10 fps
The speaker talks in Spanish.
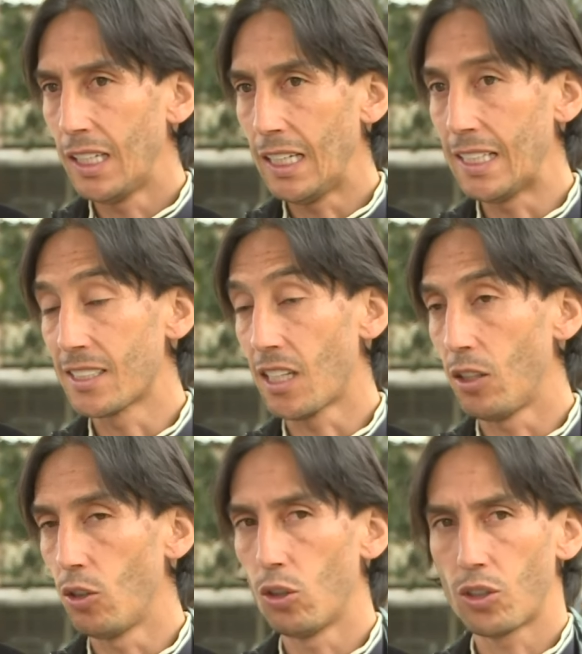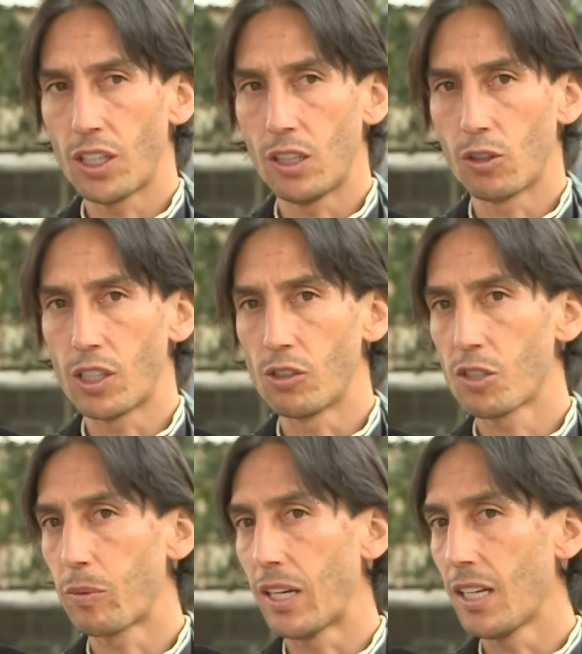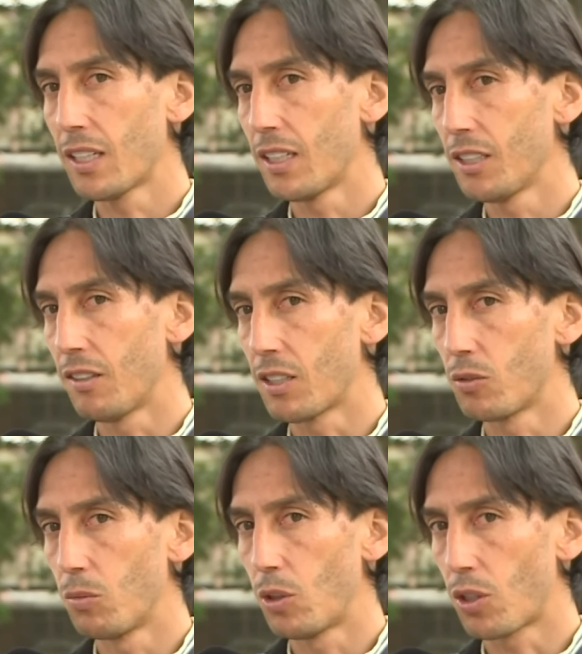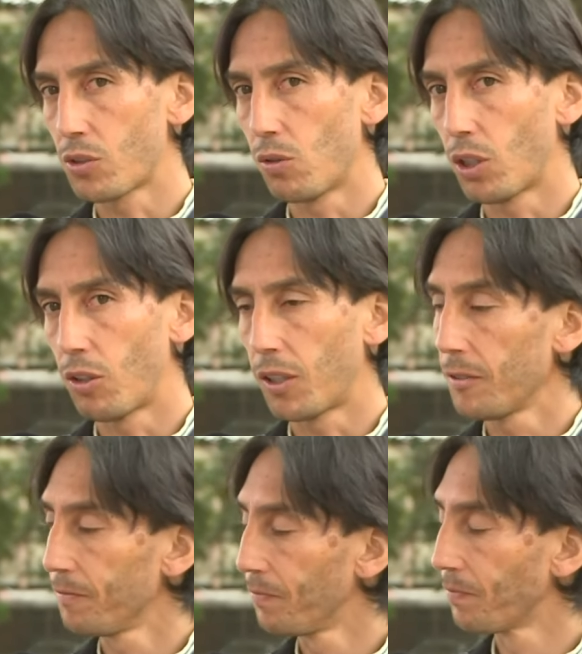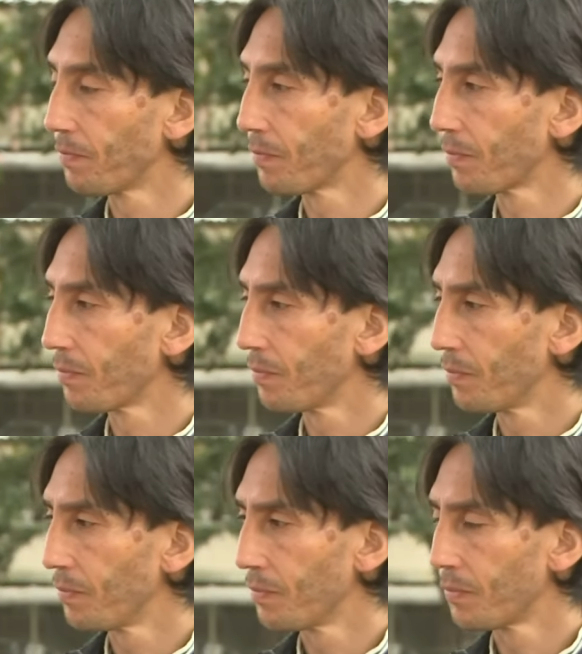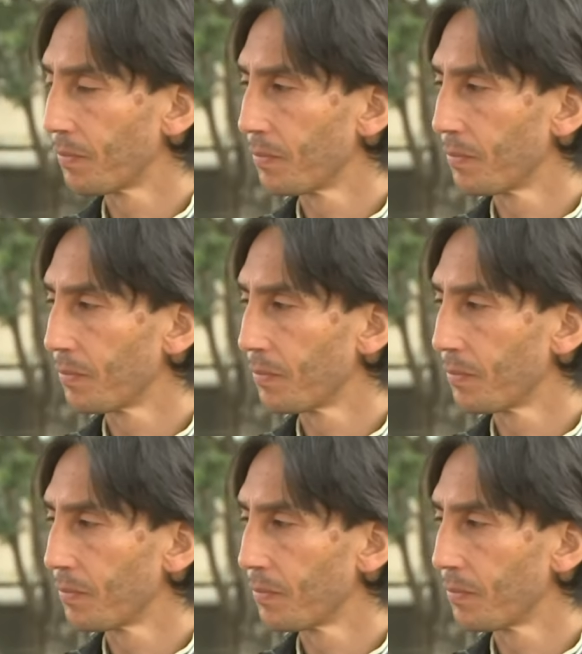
le salió lo que, lo que ellos esperaban, que era llevarse un mejor resultado acá. Bueno, Rafa, en